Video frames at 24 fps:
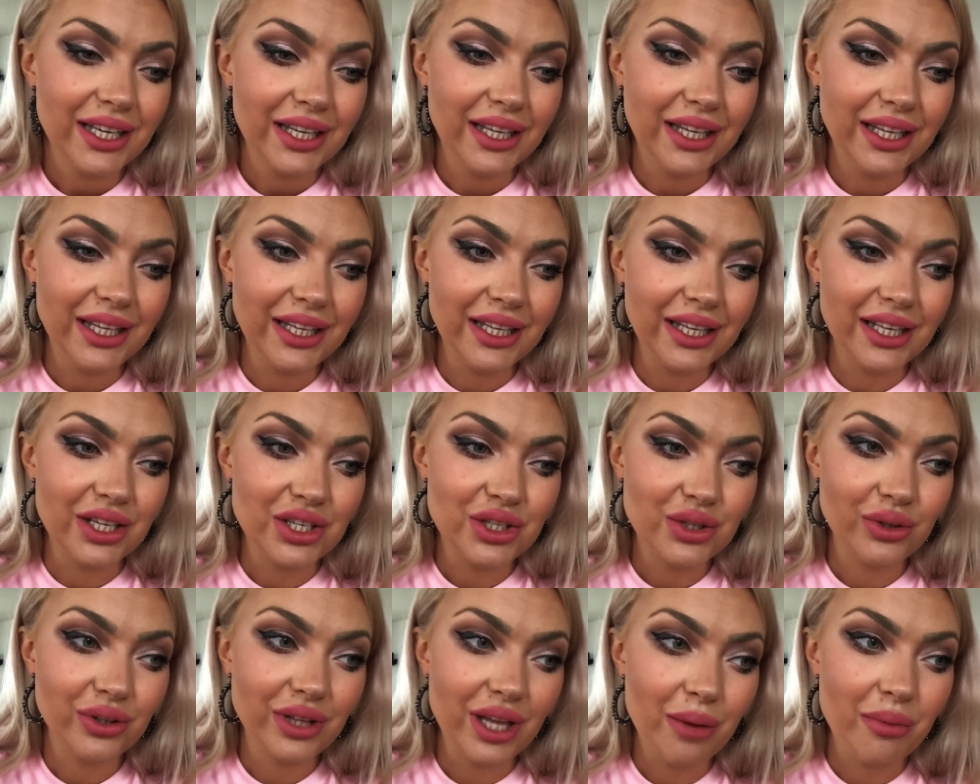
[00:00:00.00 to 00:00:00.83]
и
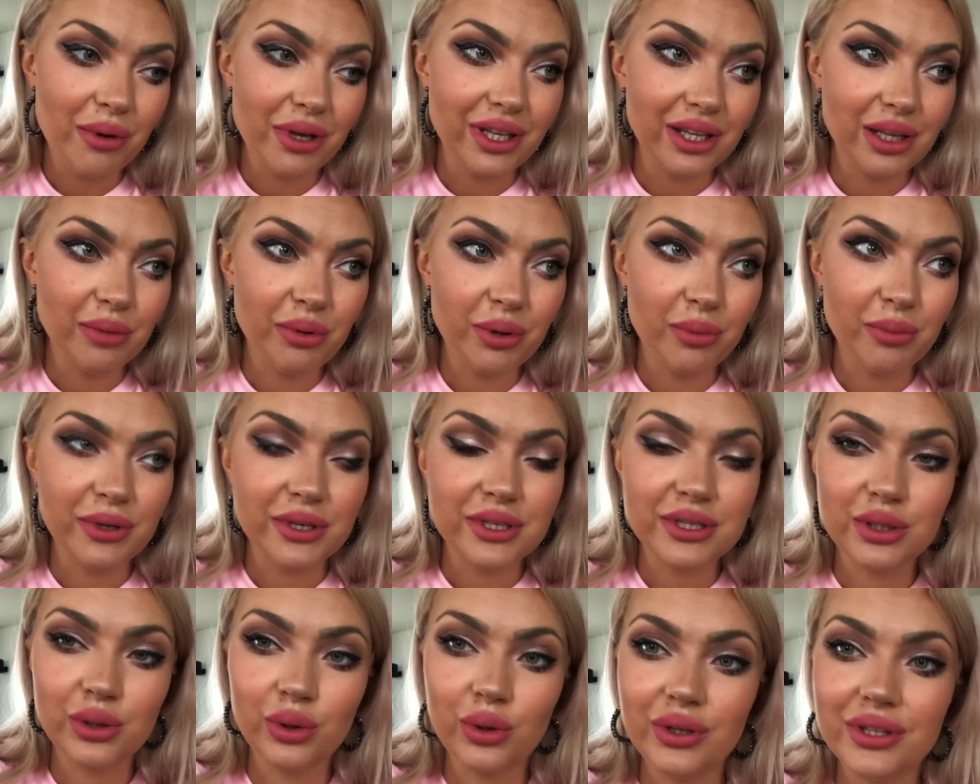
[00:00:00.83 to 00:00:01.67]
что там они, например,
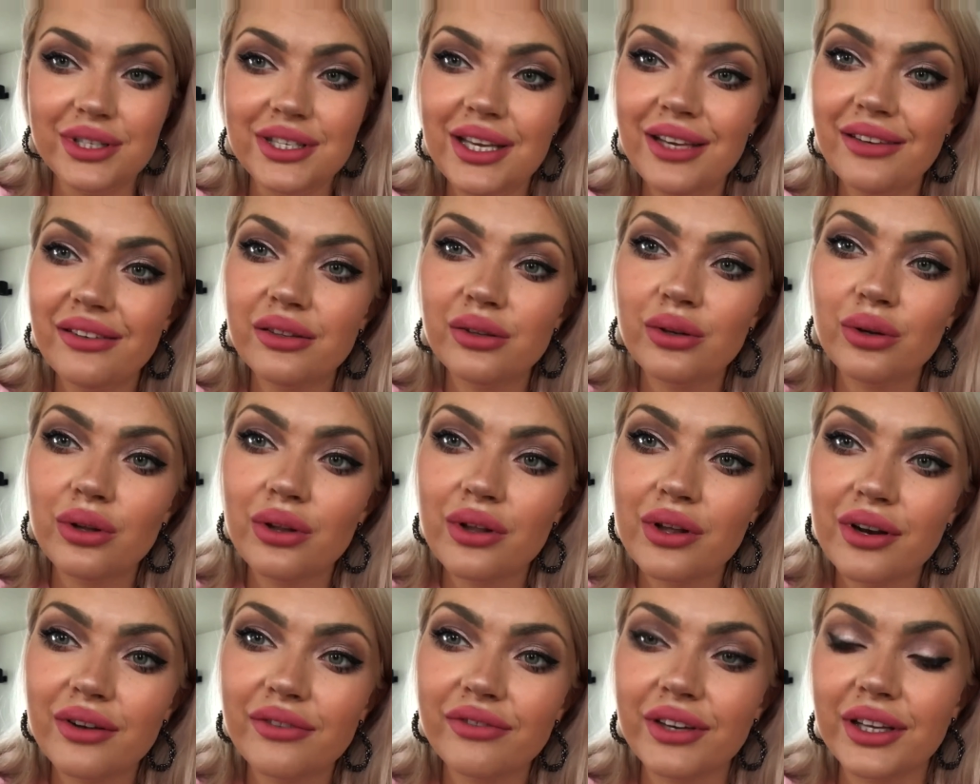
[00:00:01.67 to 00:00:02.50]
стоят 9
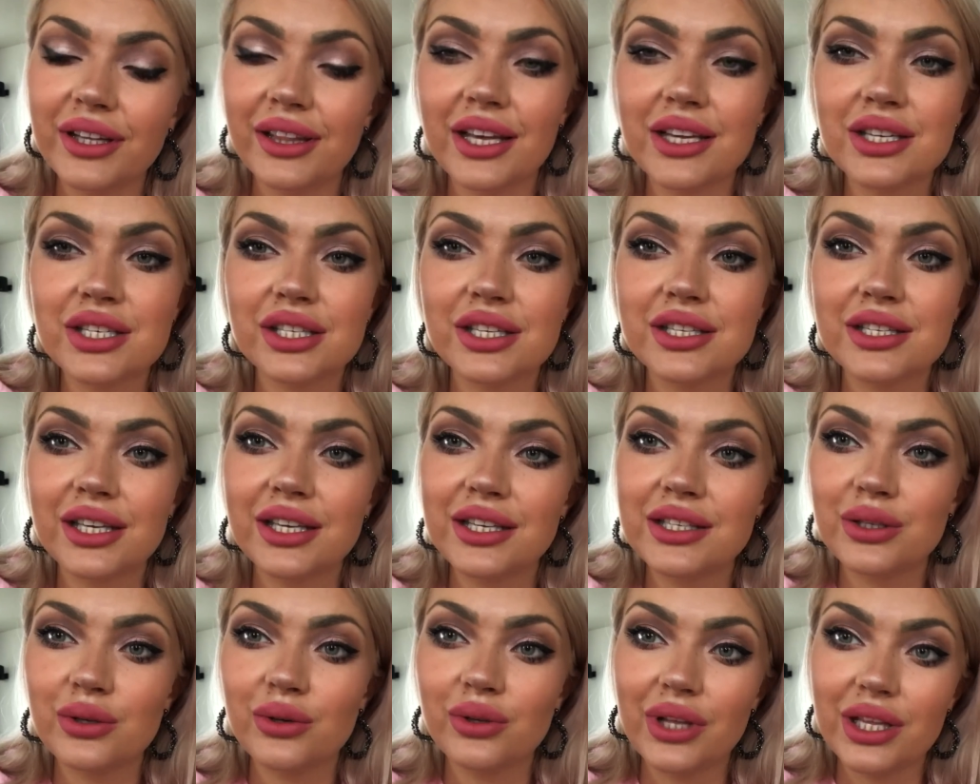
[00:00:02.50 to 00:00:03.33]
долларов, и наши
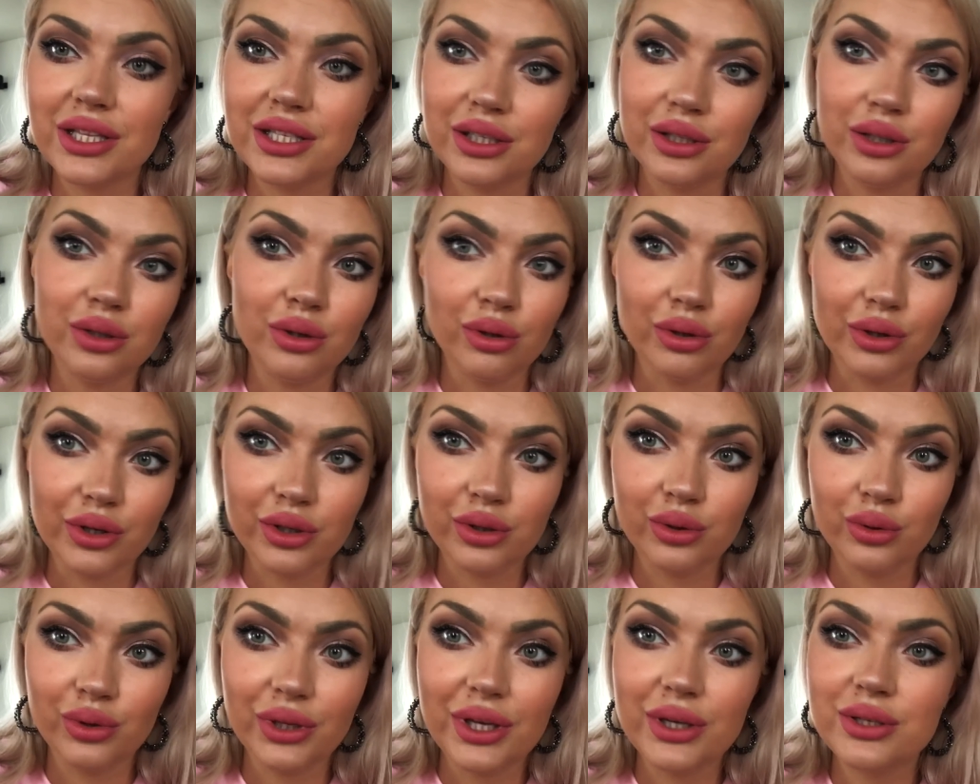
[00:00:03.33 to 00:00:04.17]
носки стоят 1 доллар,
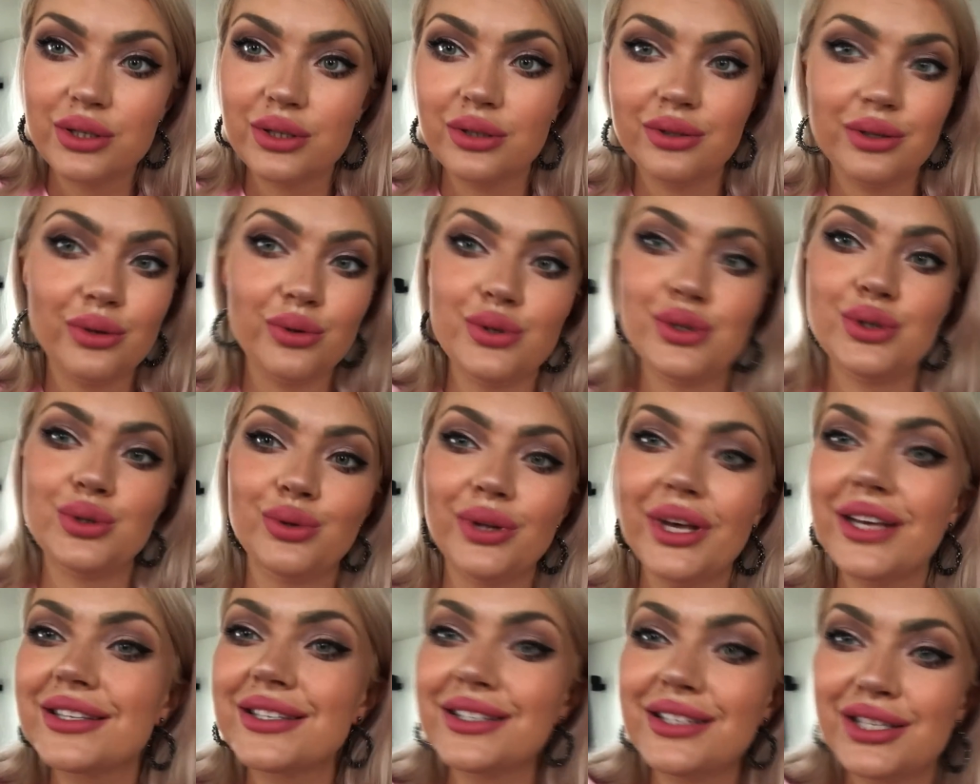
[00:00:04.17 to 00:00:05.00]
то у нас, то есть у
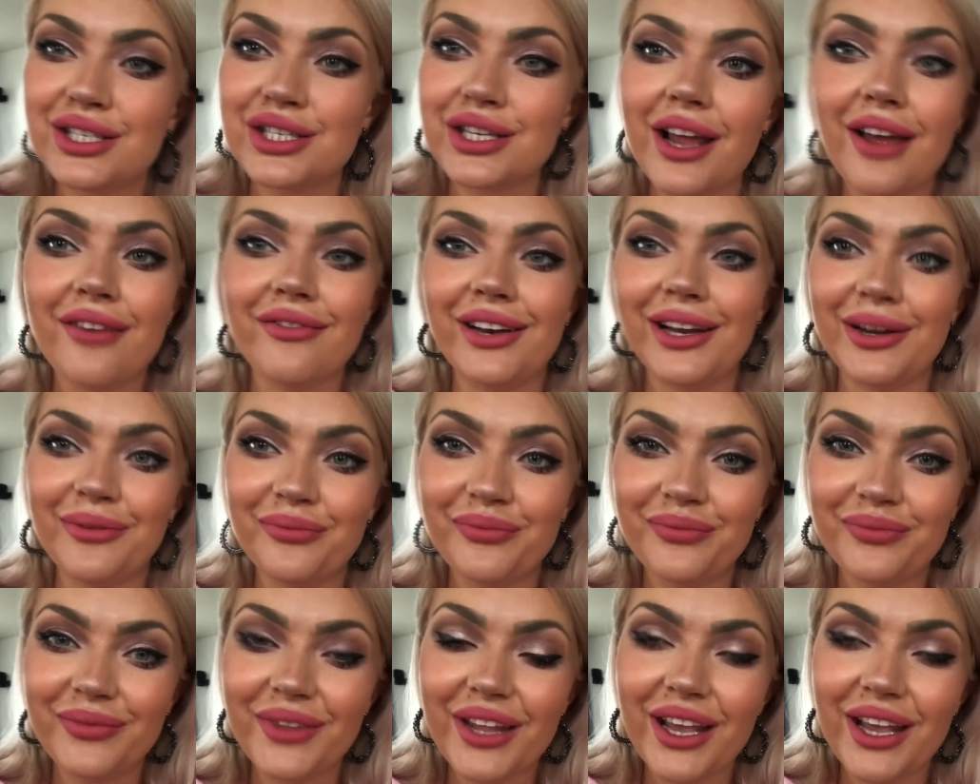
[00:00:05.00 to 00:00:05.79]
нас дешевле.